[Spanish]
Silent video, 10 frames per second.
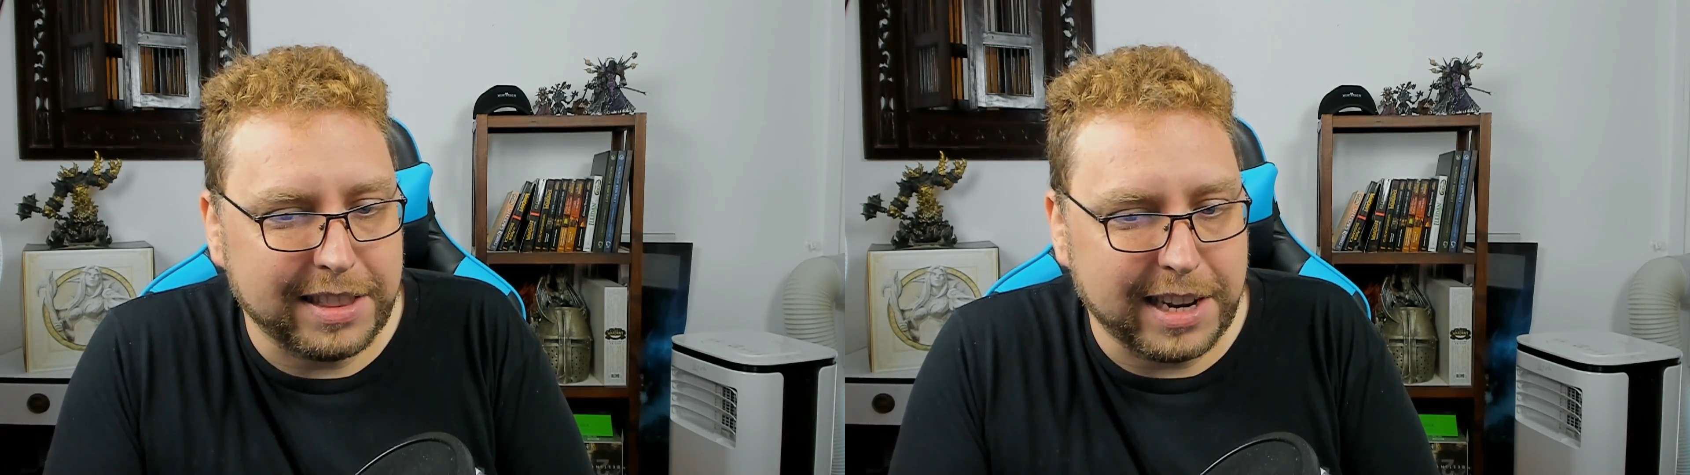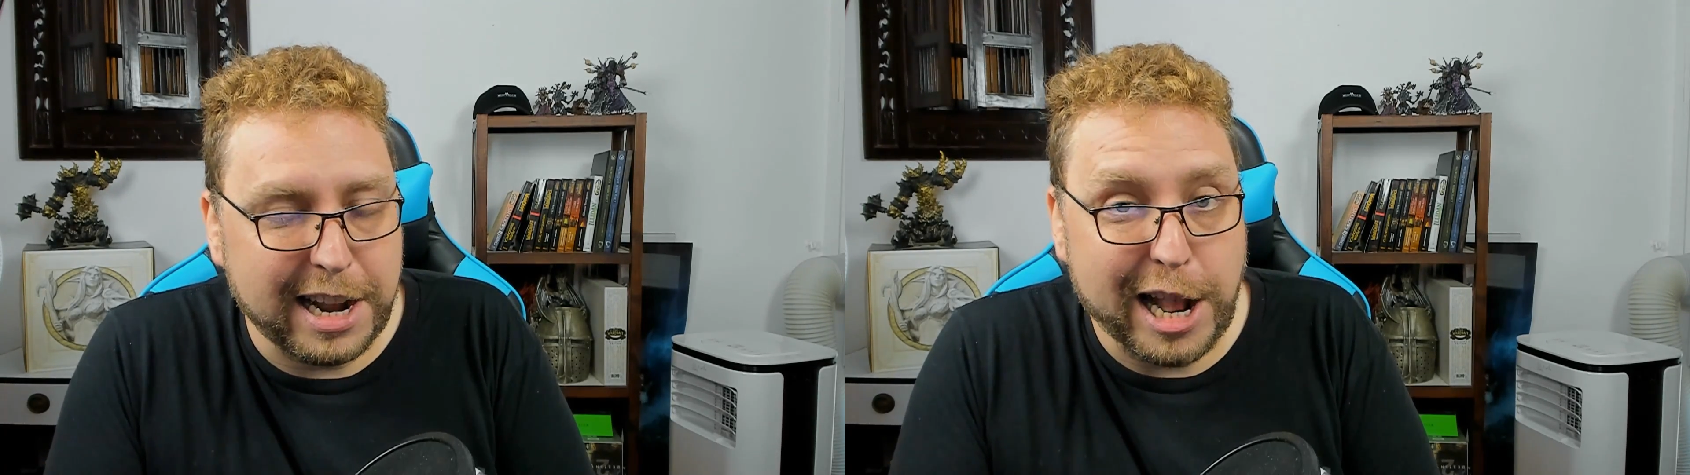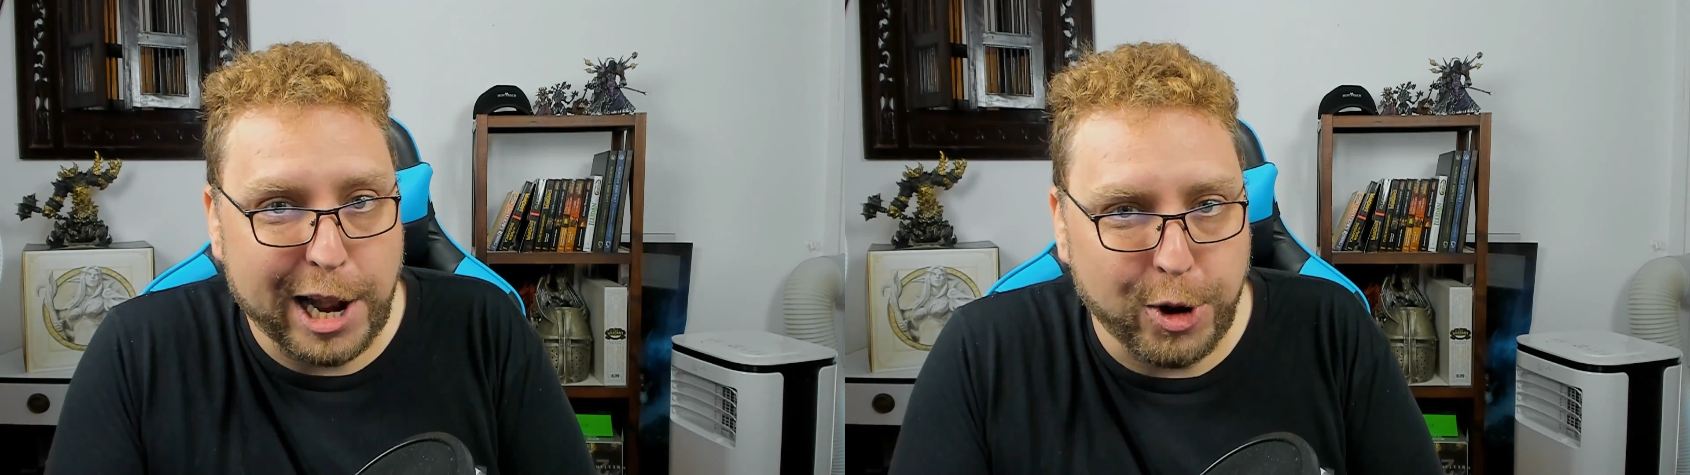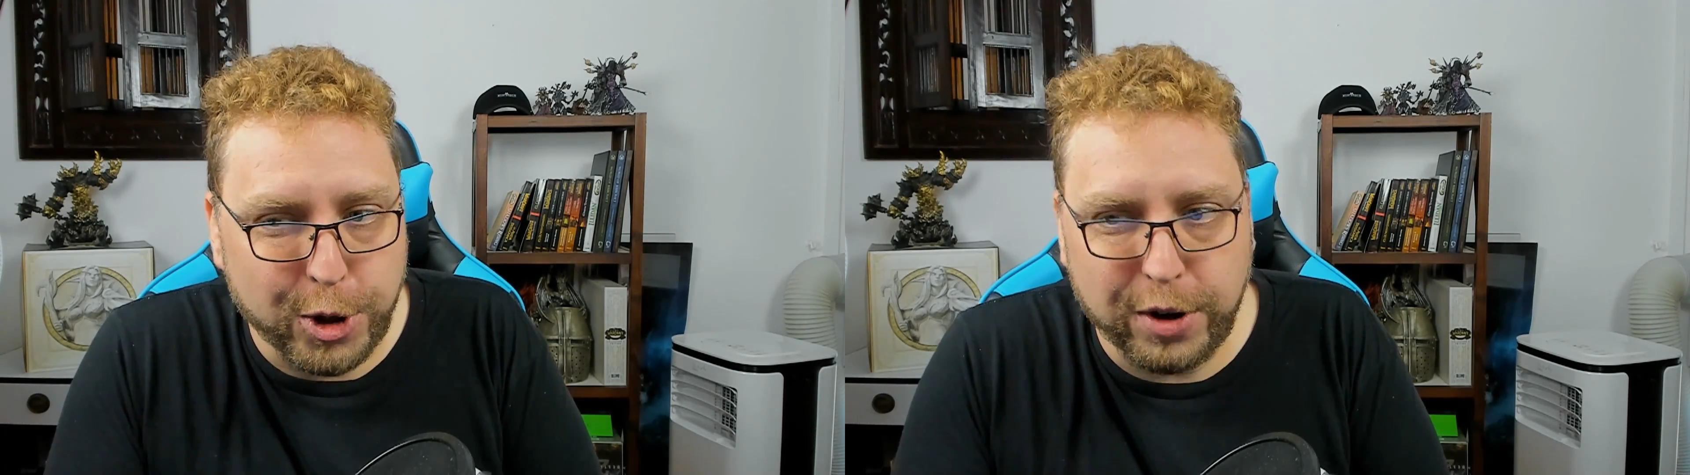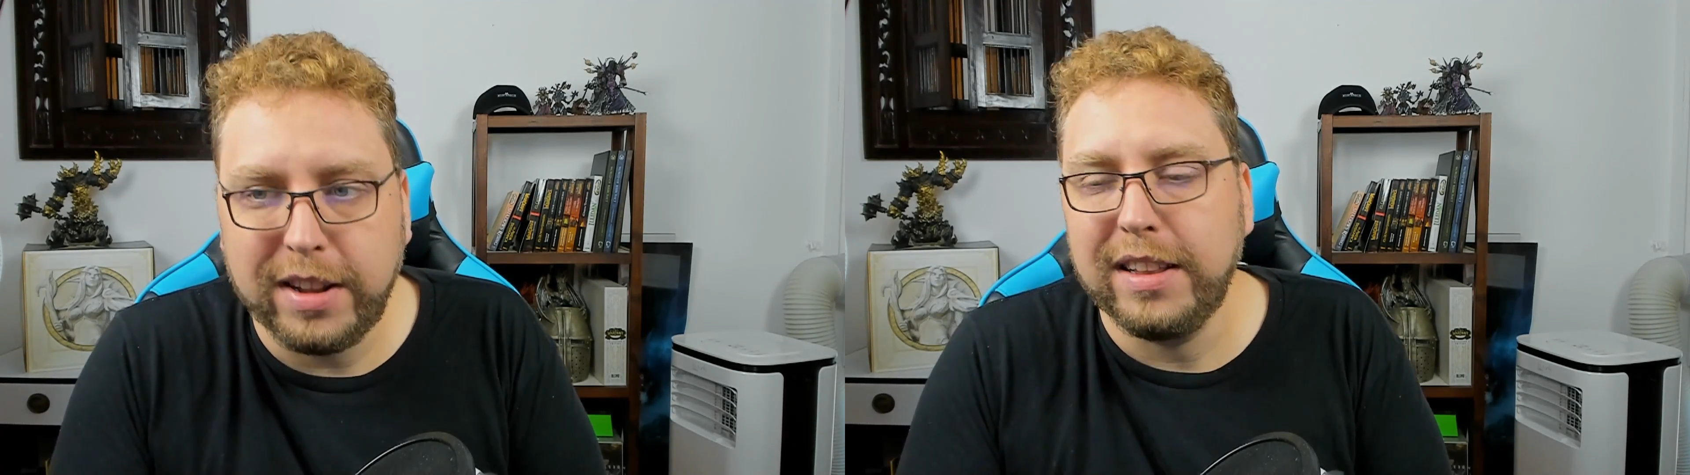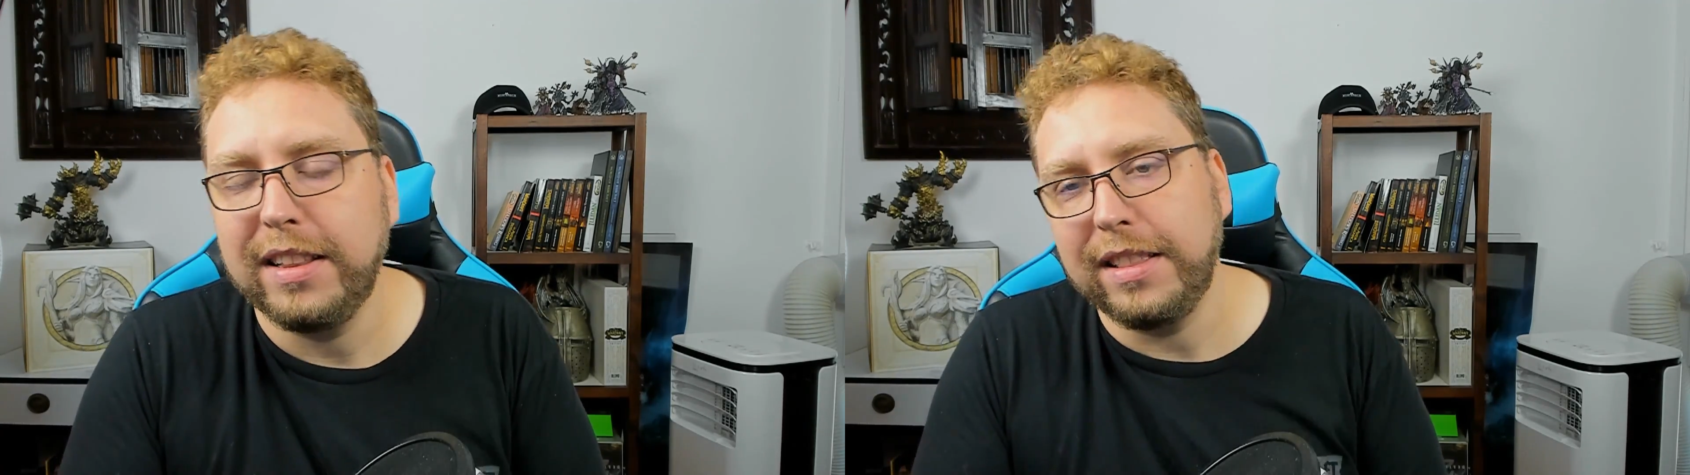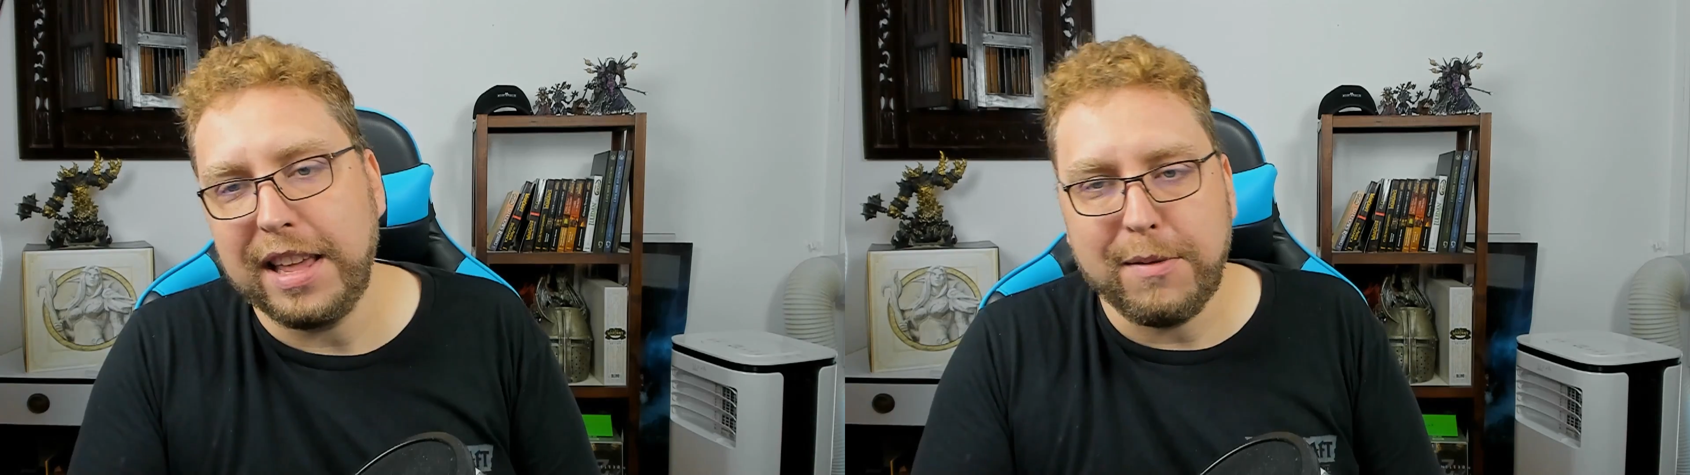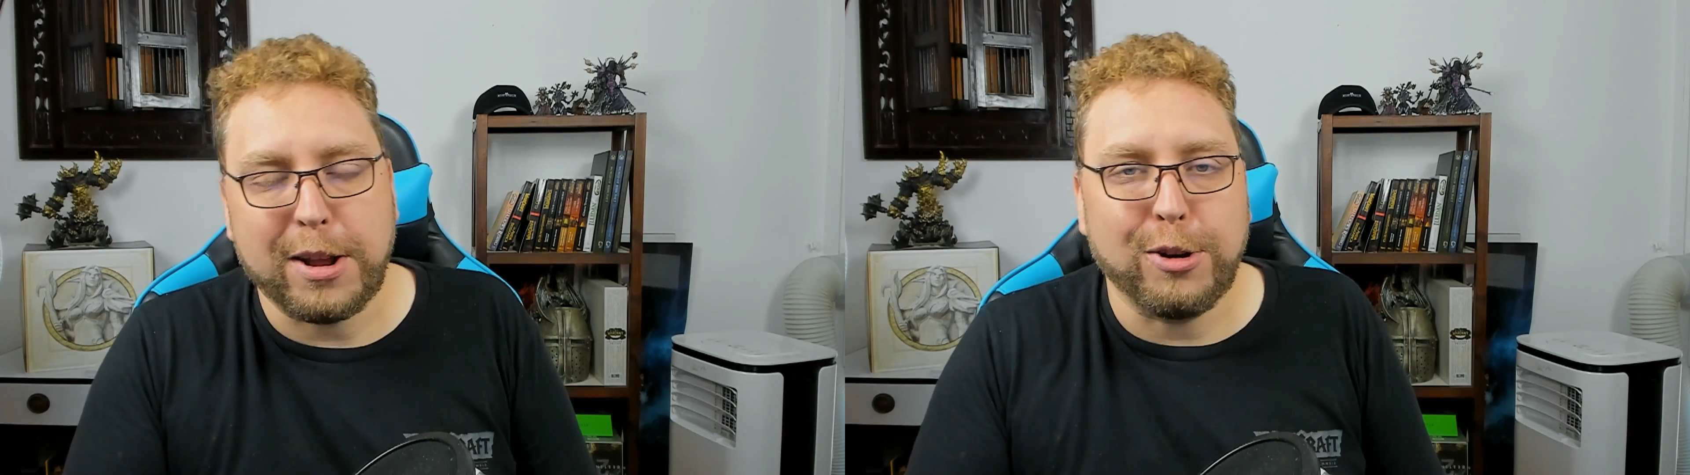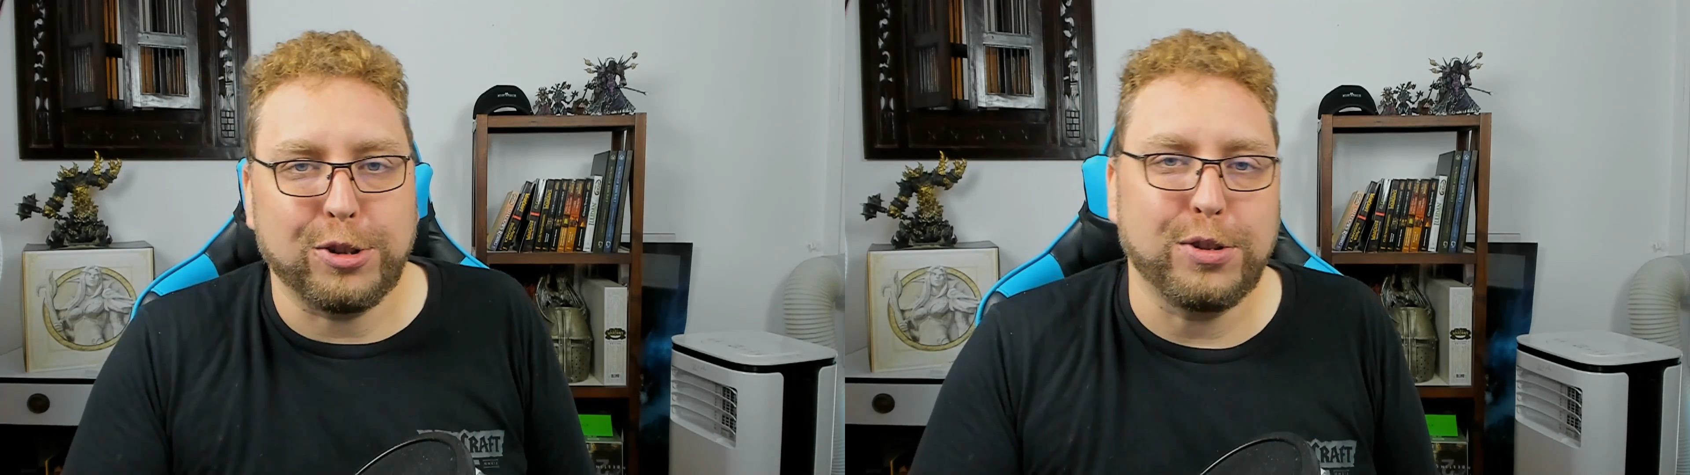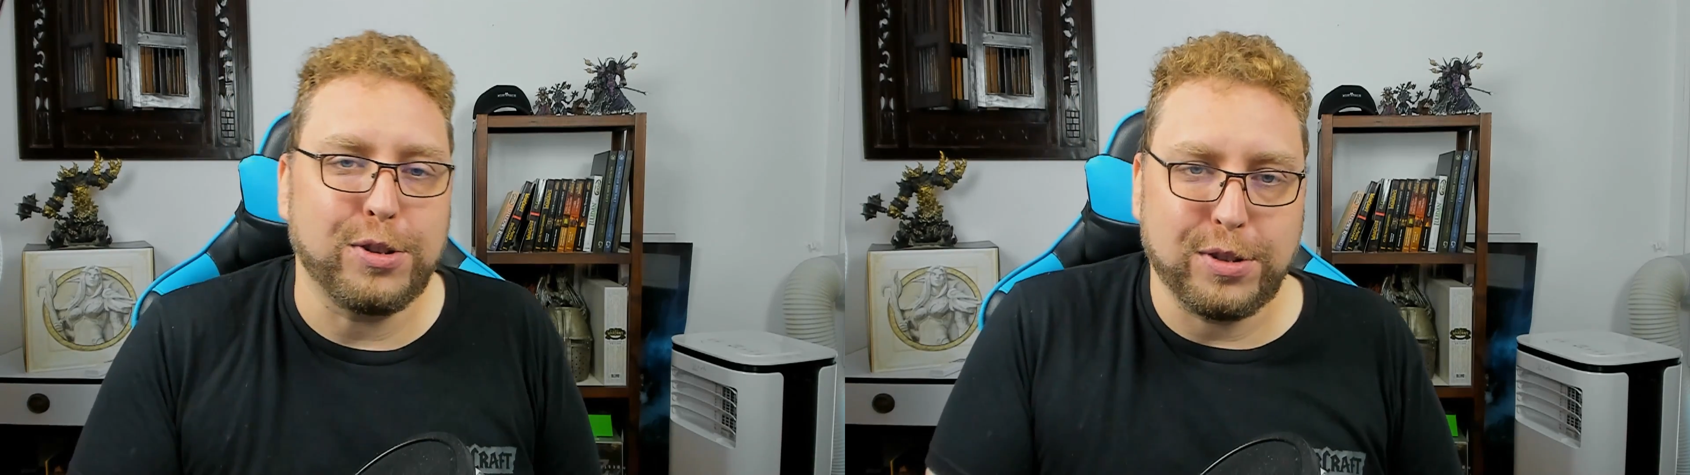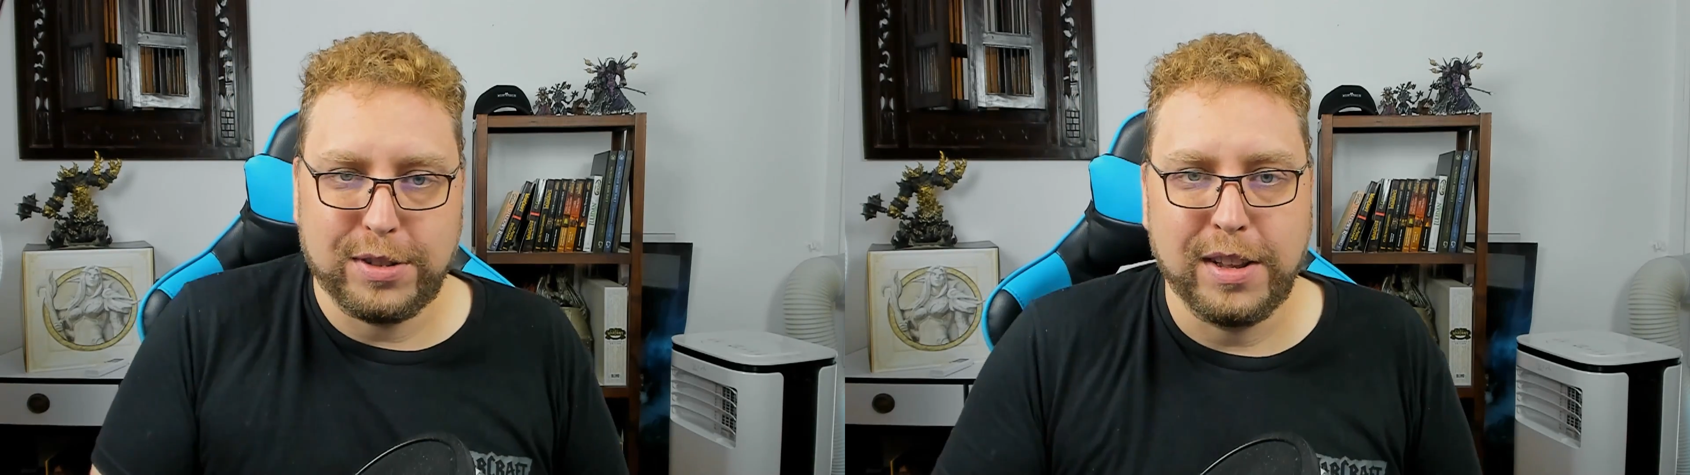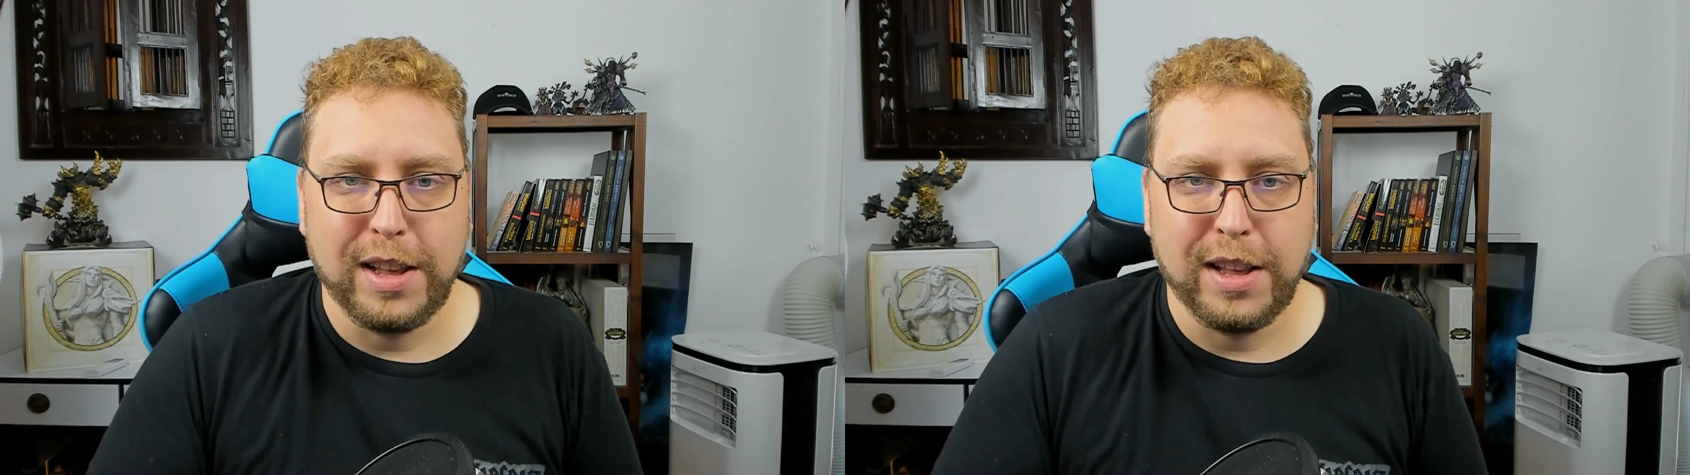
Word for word: tener el honor de llevar nosotros